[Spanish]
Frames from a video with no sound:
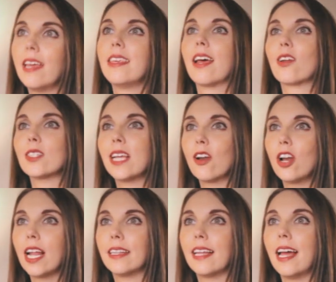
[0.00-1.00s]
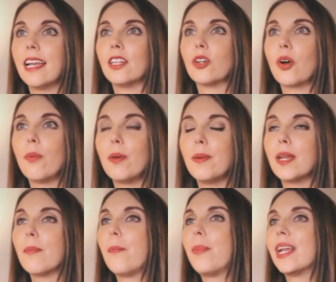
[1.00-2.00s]
y a Rosa Rolanda le tocó
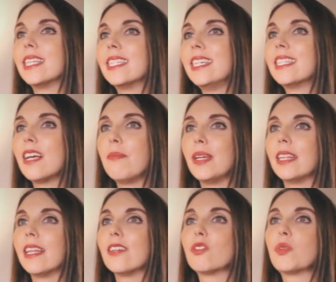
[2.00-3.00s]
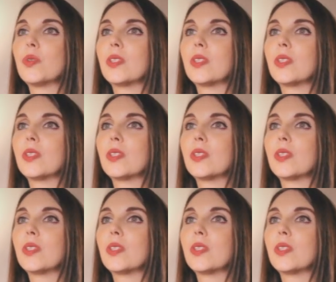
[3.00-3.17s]
vivir precisamente su